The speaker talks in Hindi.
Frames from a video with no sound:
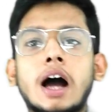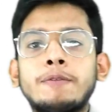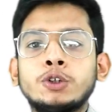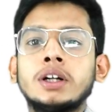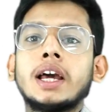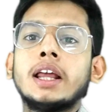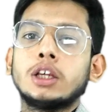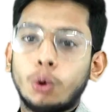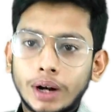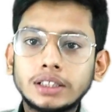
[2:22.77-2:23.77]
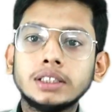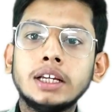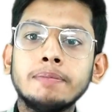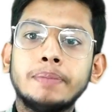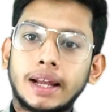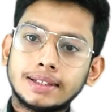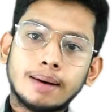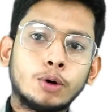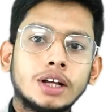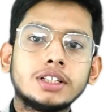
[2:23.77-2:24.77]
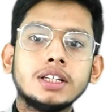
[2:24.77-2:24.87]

काफ़ी स्टूडेंट कह रहे हैं कि होना चाहिए मेरा एग्ज़ाम होना